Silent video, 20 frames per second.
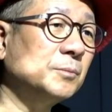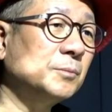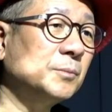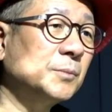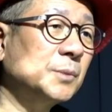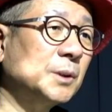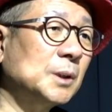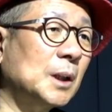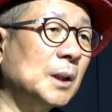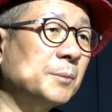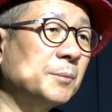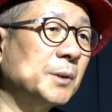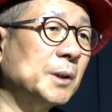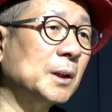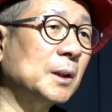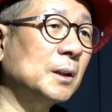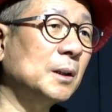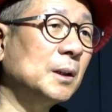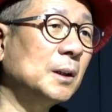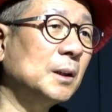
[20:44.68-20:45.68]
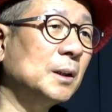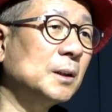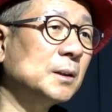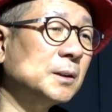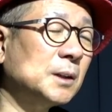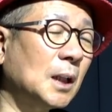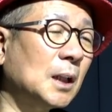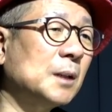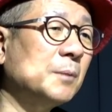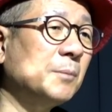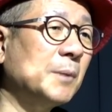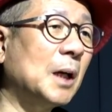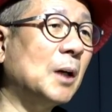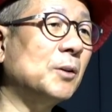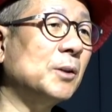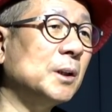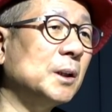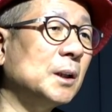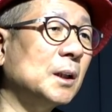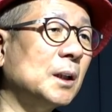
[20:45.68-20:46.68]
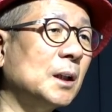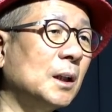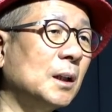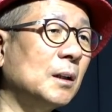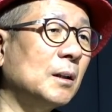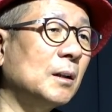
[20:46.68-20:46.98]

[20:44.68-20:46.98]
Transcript: 책임 당원이죠. 책임 당원이 말하자면